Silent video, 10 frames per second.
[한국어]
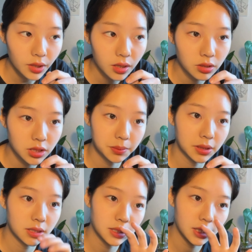
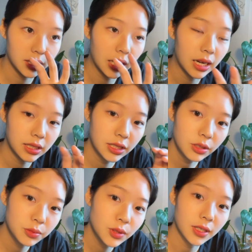그러시면 이제 다 이어
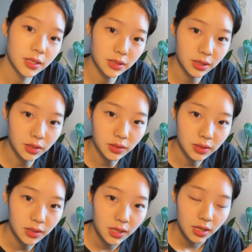붙여야 되잖아요.
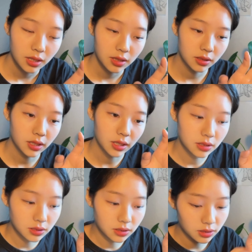근데
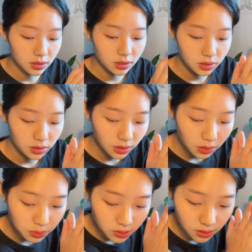그
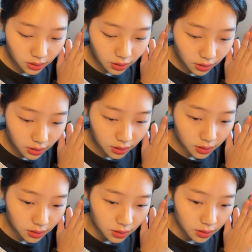이어 붙이는
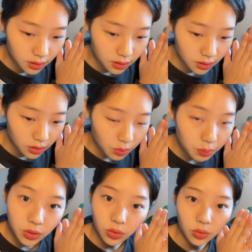게
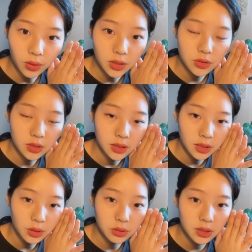컴퓨터로도 할 수
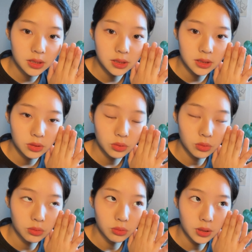있는데, 요새는
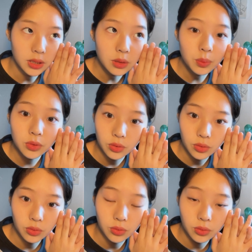또
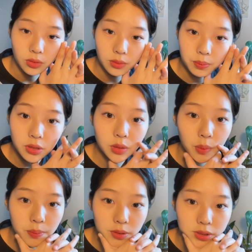핸드폰으로도 편집
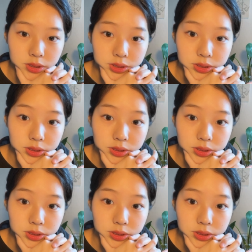어플이